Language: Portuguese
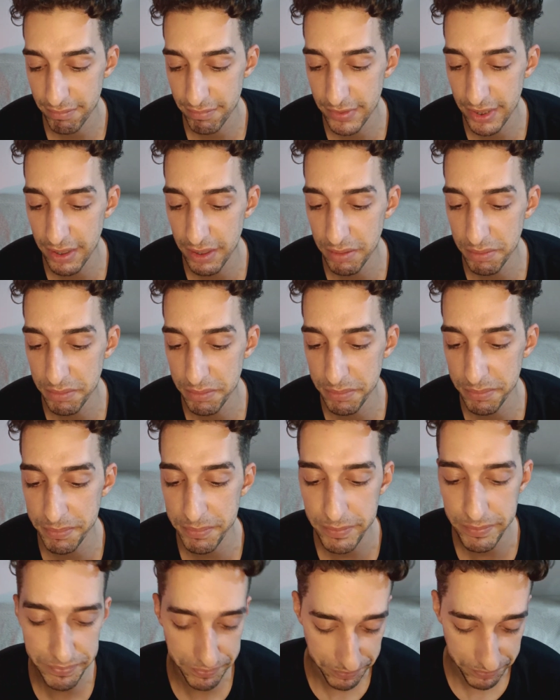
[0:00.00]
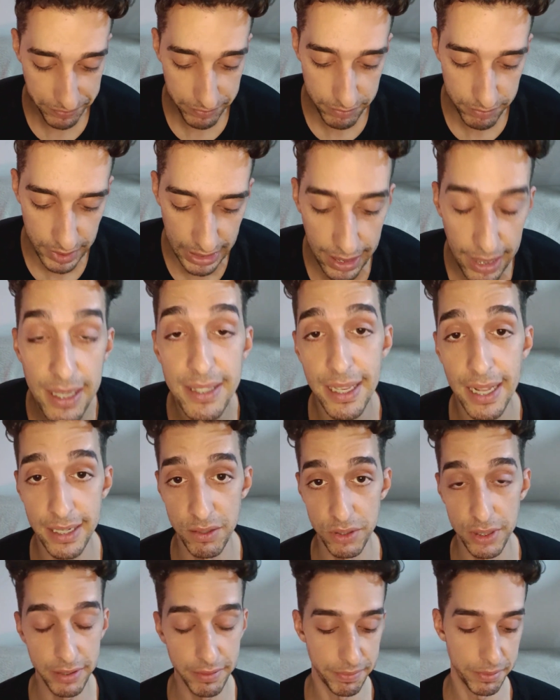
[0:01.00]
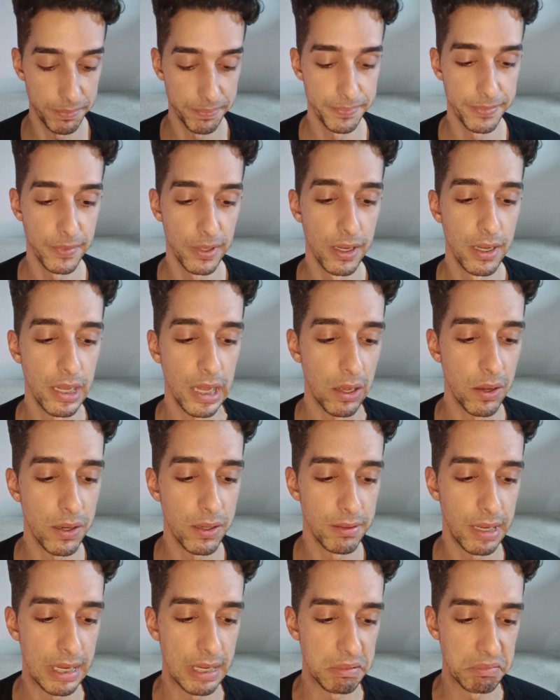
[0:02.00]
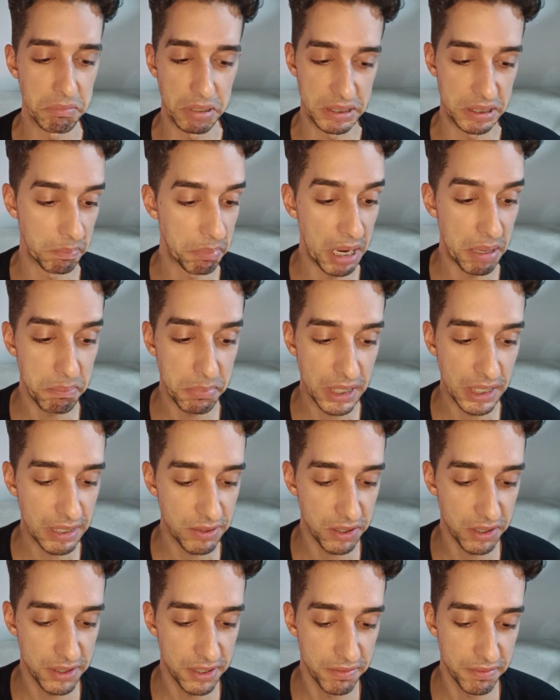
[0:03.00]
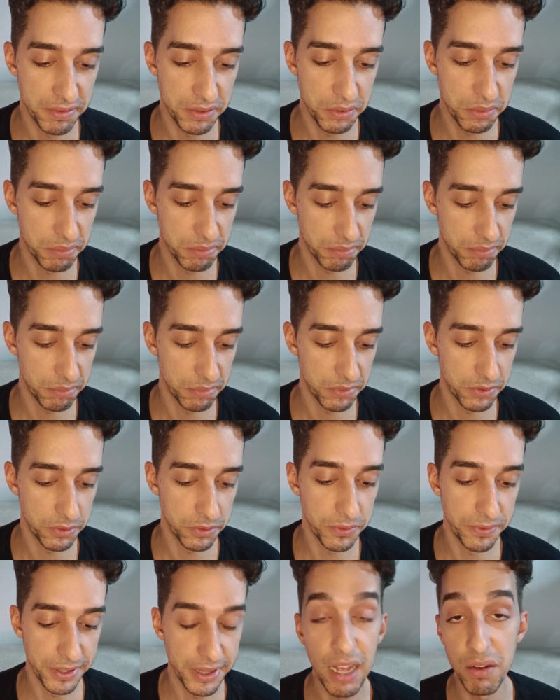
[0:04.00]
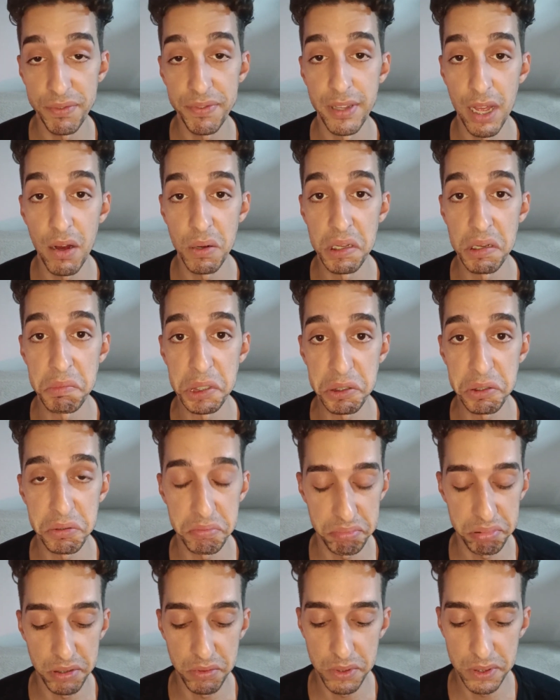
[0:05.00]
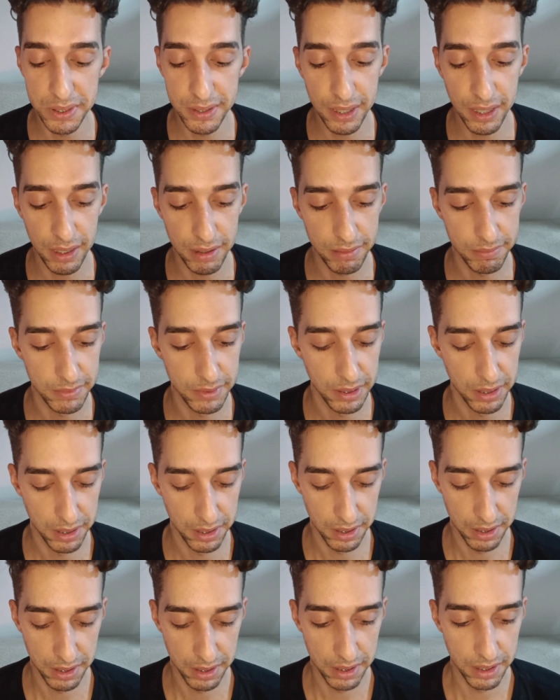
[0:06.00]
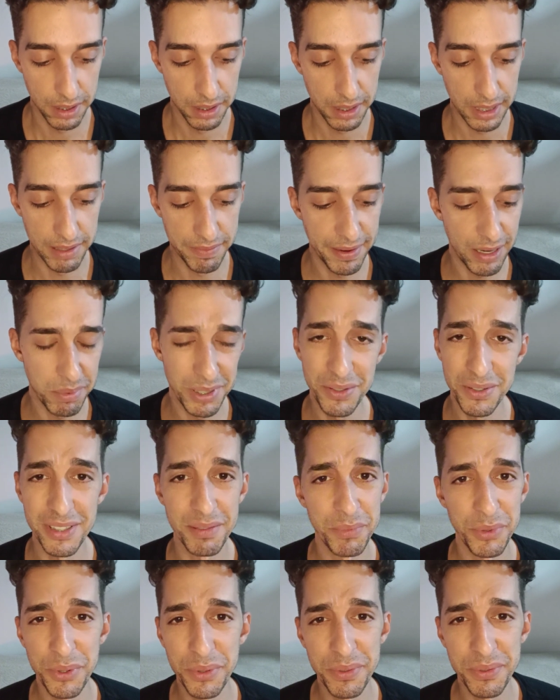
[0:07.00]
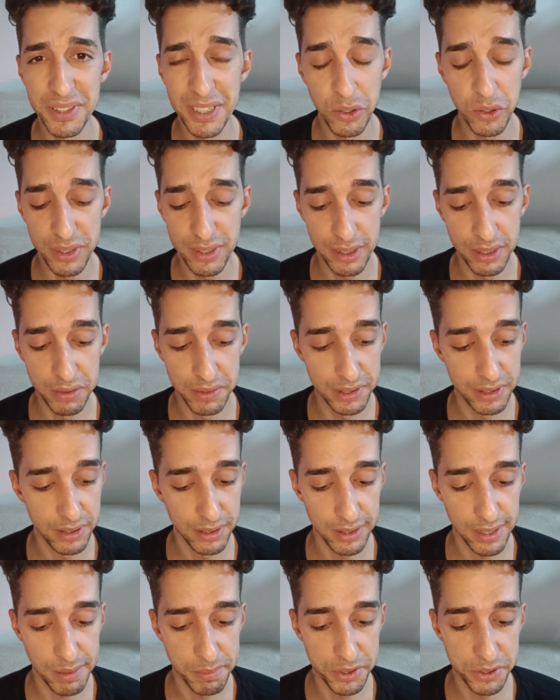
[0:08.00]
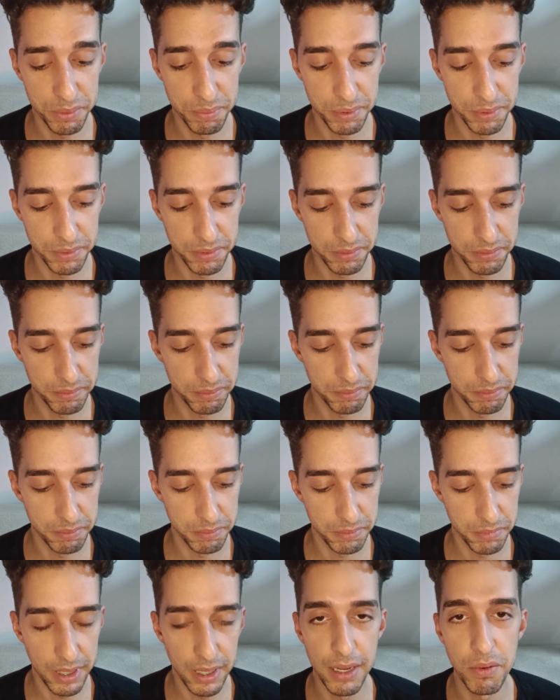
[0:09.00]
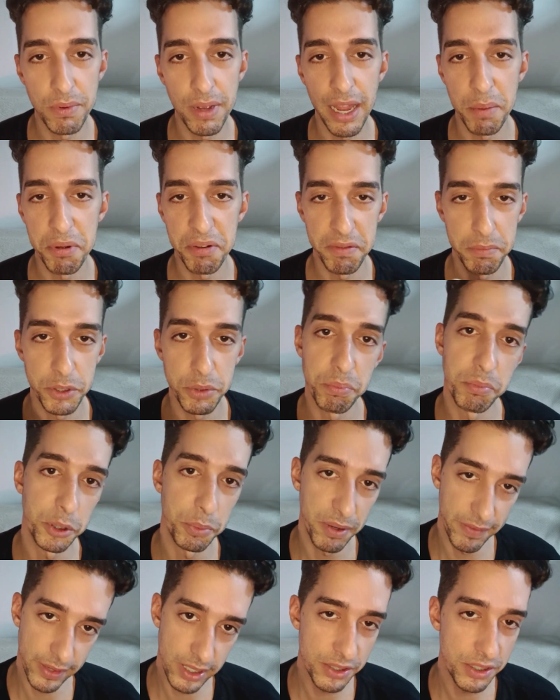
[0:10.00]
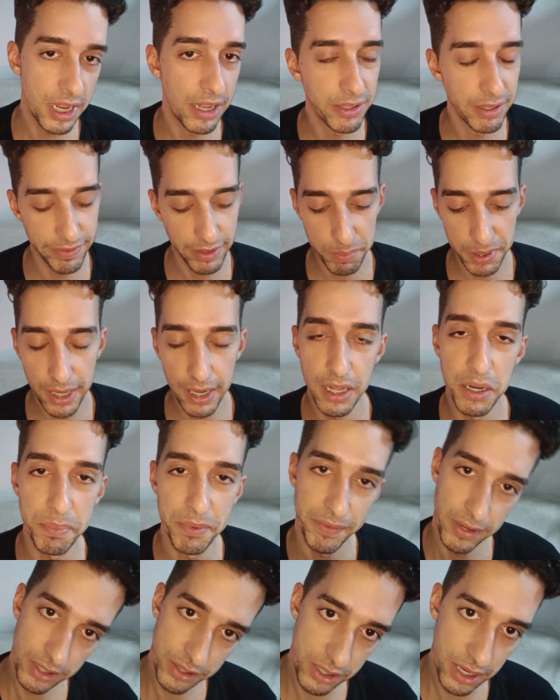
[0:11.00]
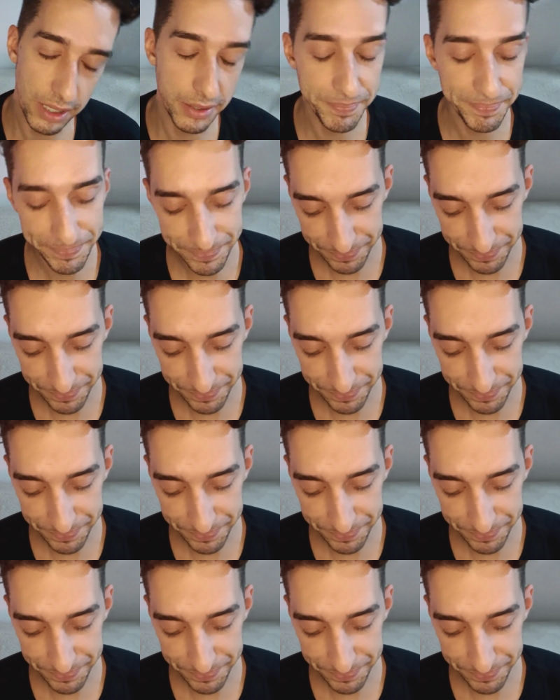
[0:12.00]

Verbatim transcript: Então, quem quiser ler o livro, é, assim, para mim só serviu o final. O final realmente eu, eu gostei. Ele fala umas coisas muito sem noção, assim, sabe? Tipo, ele é um cara provavelmente muito privilegiado, ele fala pra galera privilegiada.